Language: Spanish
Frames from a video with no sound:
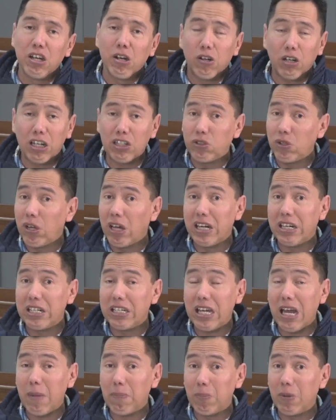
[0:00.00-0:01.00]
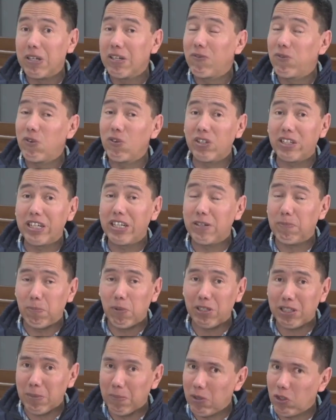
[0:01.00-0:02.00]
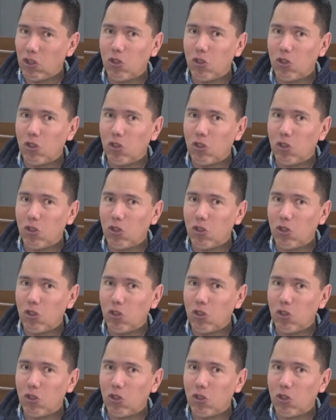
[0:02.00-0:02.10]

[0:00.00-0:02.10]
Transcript: La ciudadanía puede fungir, por ejemplo,